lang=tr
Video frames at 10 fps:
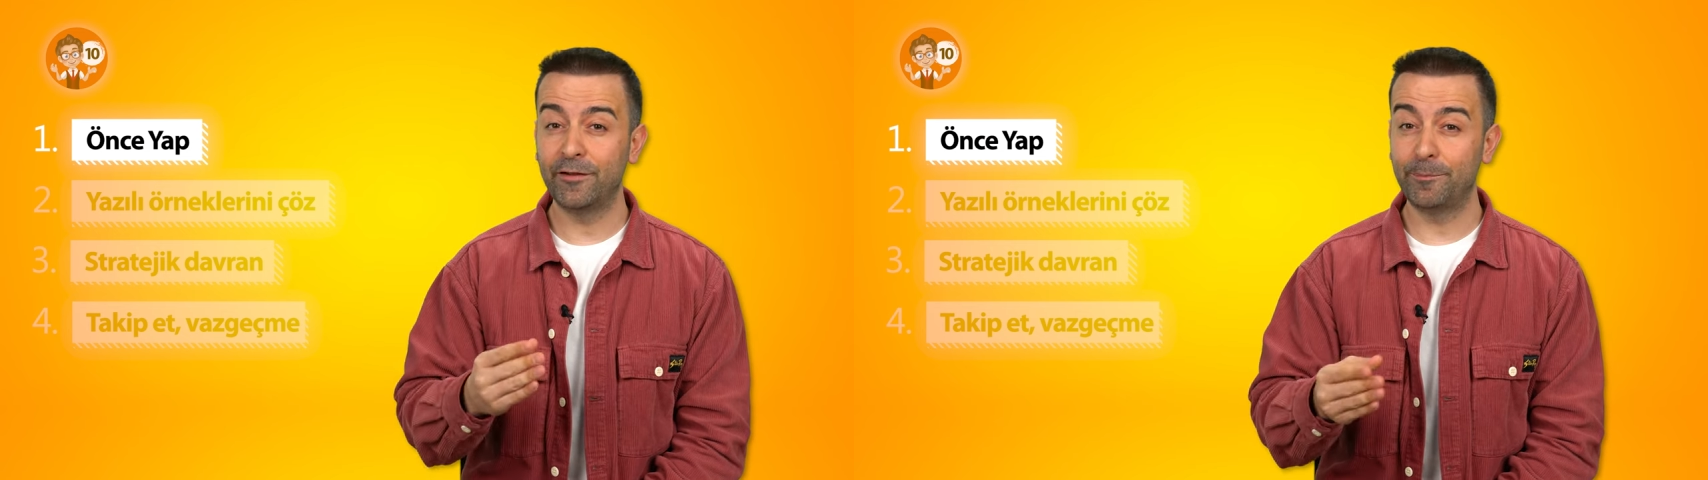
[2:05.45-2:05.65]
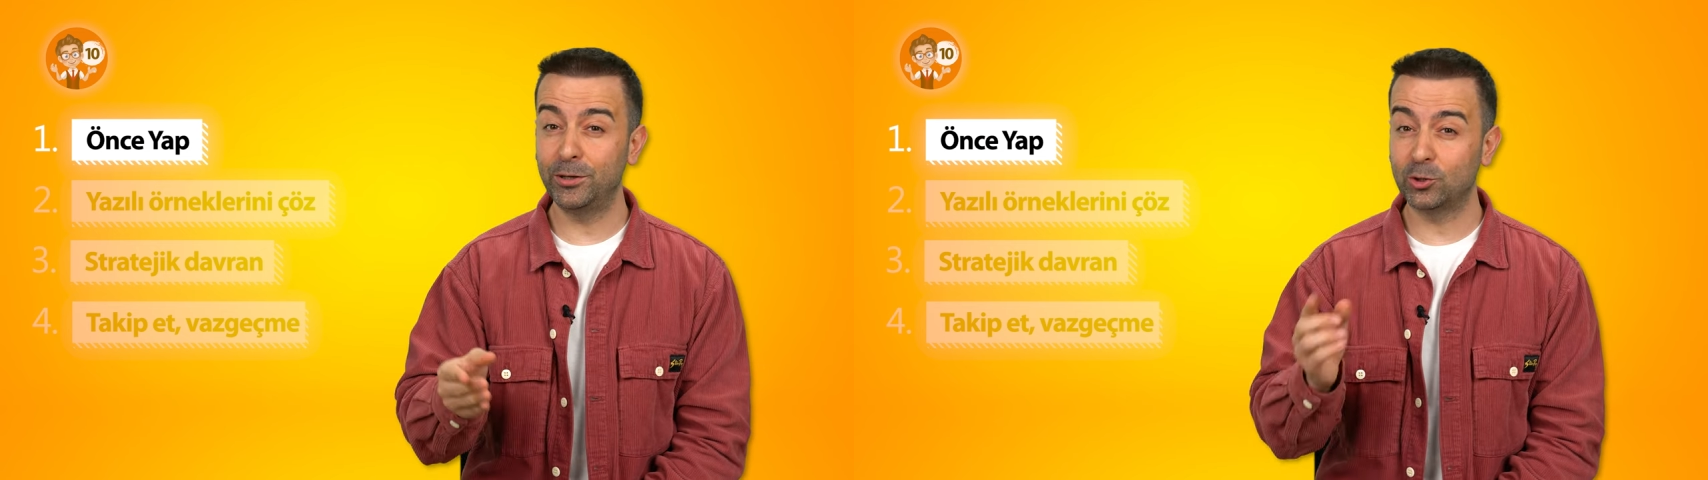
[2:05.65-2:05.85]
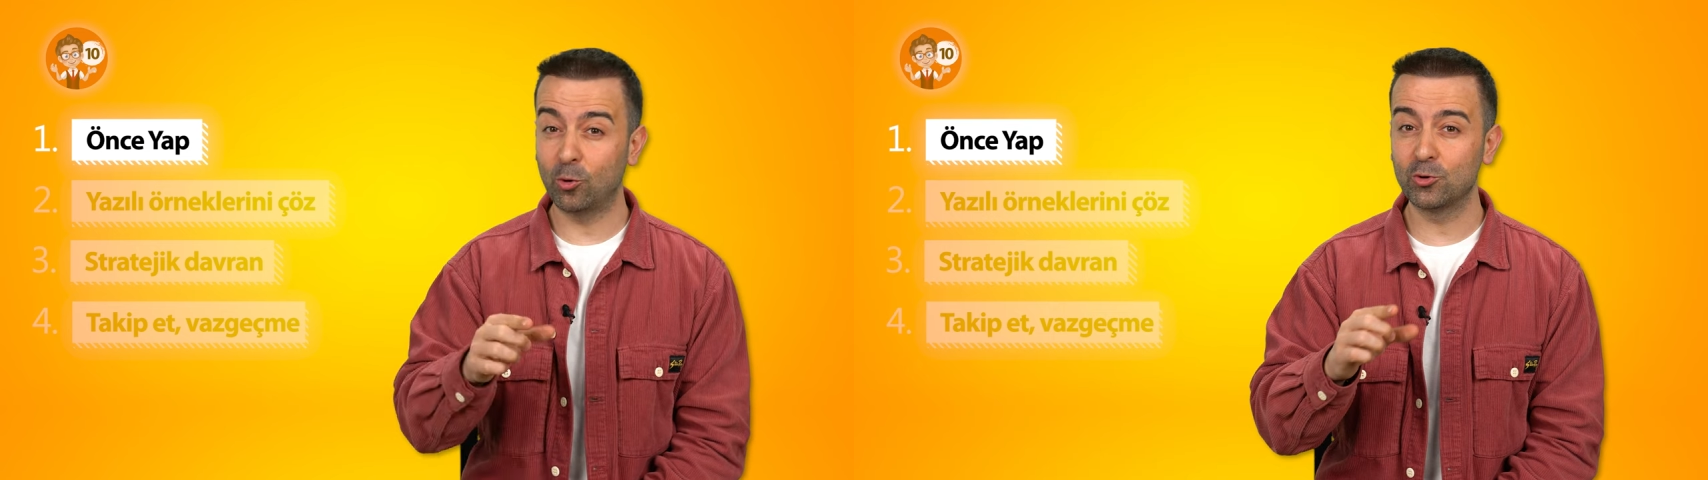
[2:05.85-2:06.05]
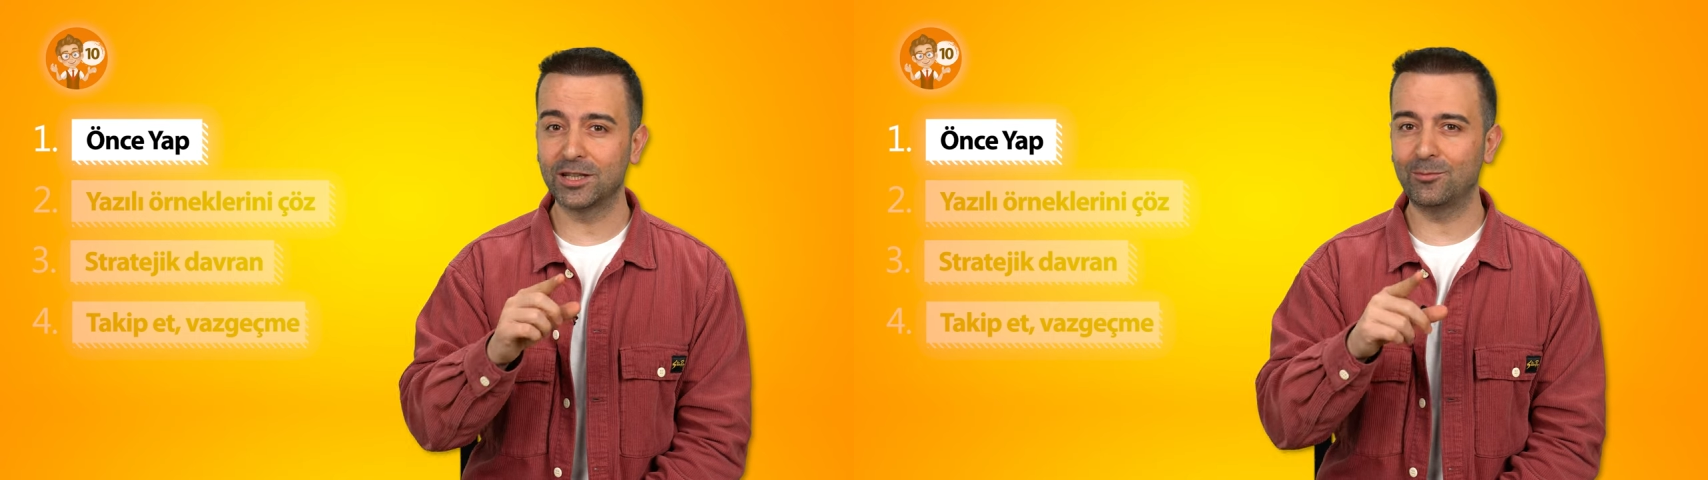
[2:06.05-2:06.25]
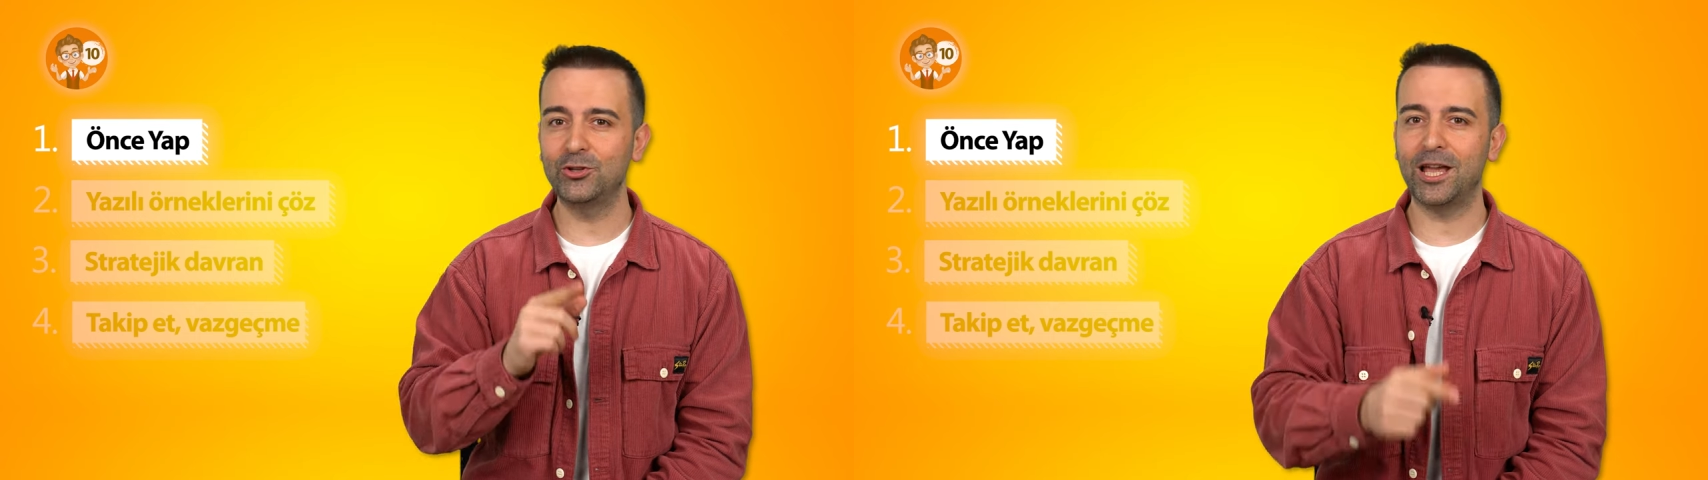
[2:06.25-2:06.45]
ve
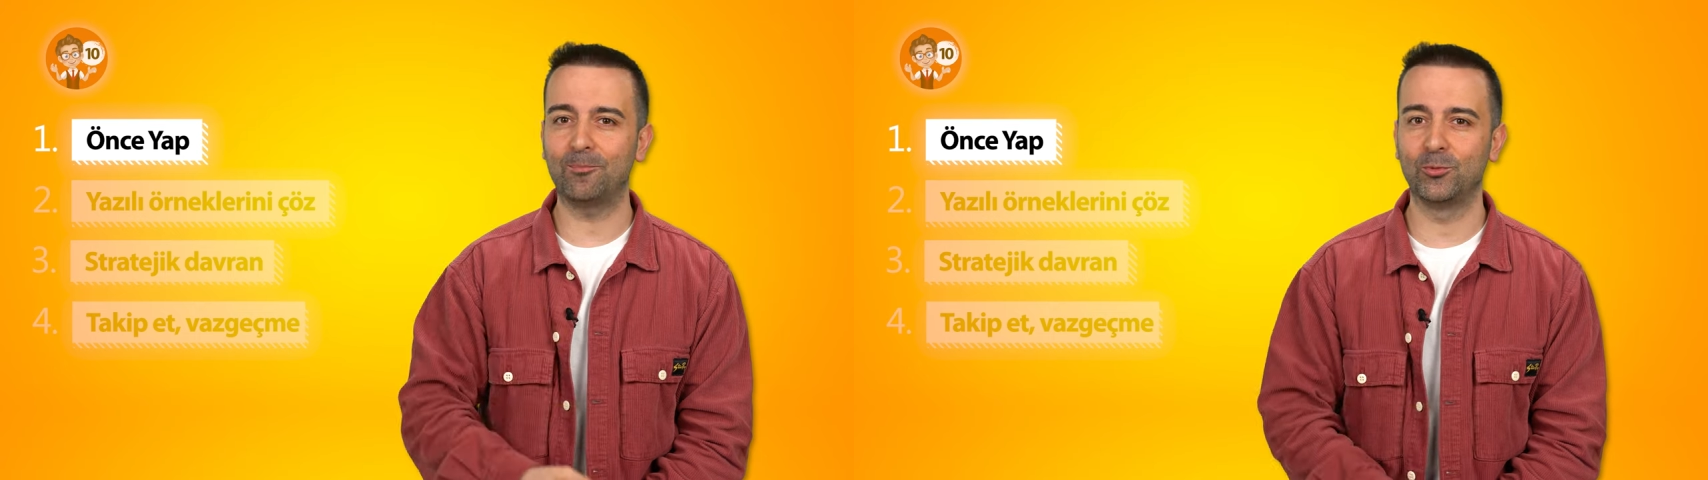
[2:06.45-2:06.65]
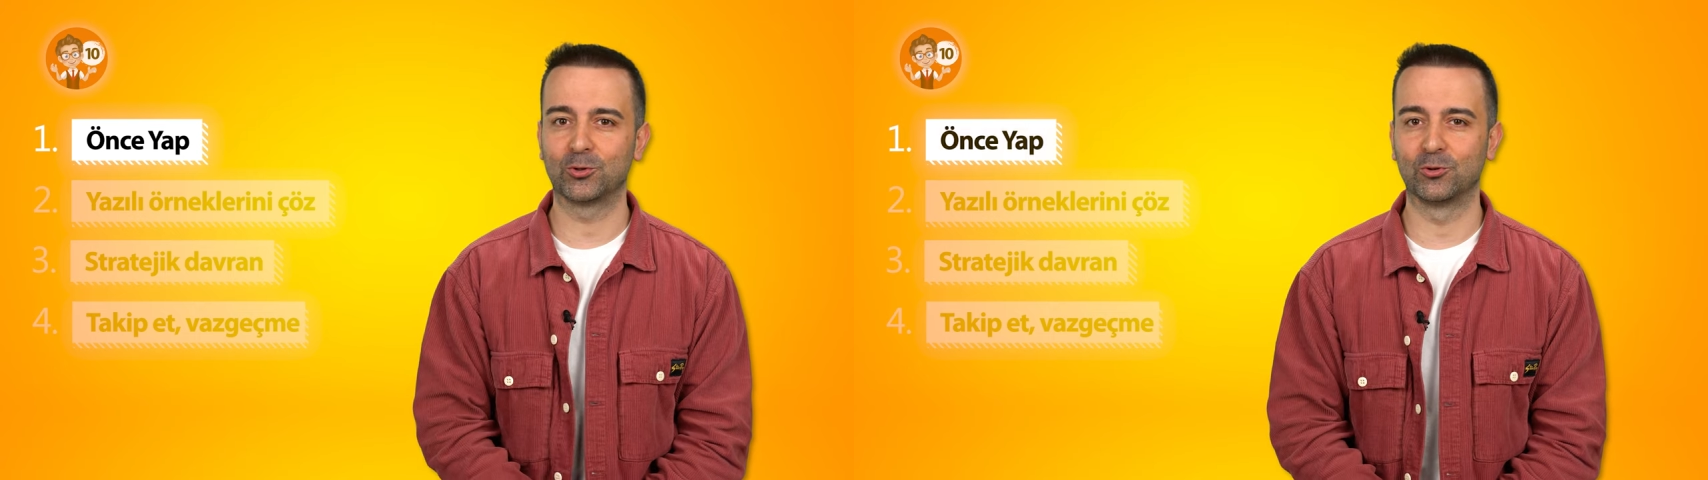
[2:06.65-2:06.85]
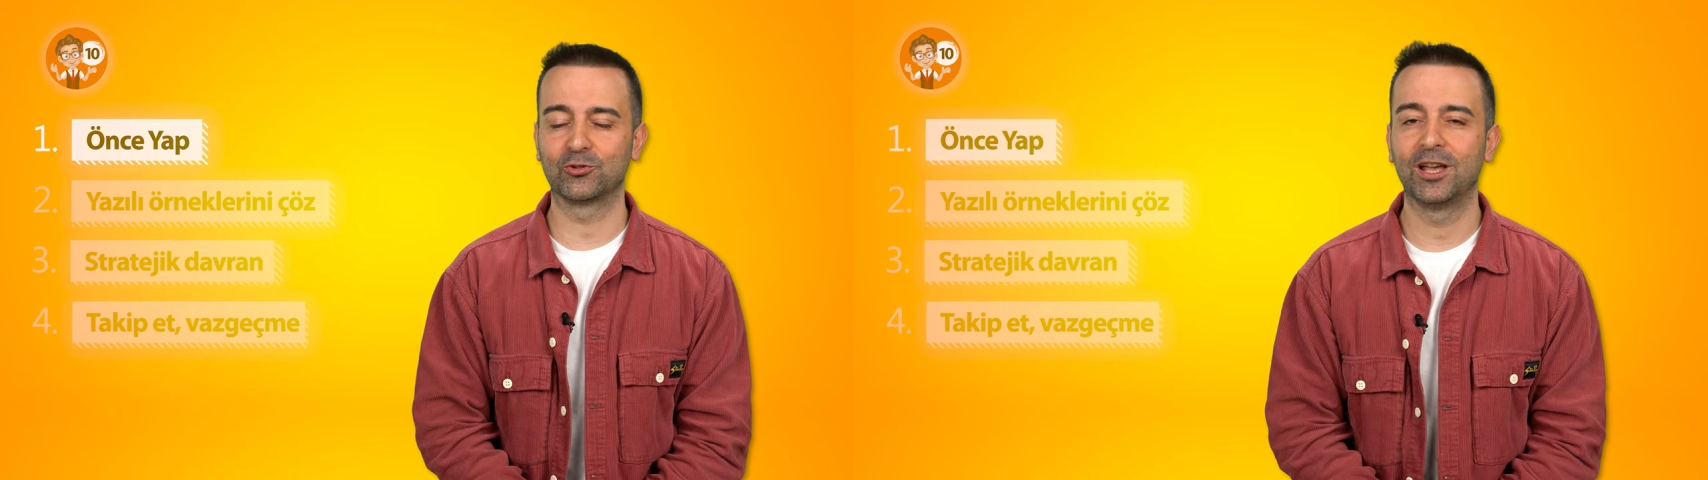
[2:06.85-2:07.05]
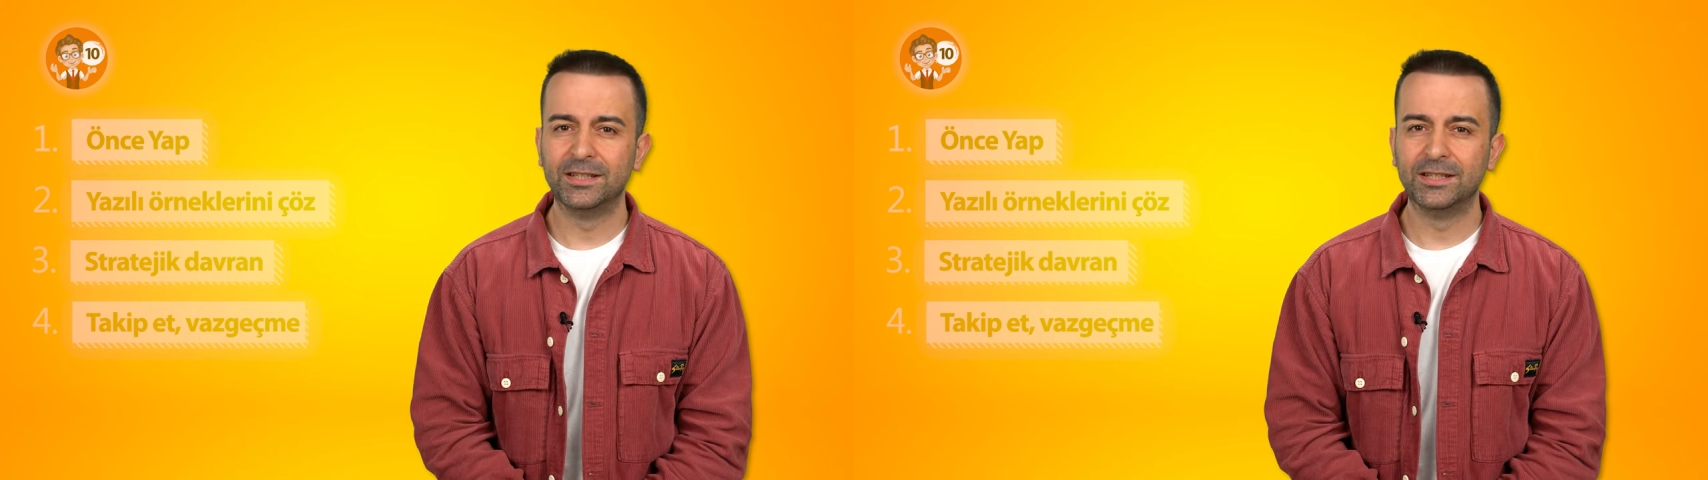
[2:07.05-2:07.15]
birçoğunuz da bunu yapmıyorsunuz.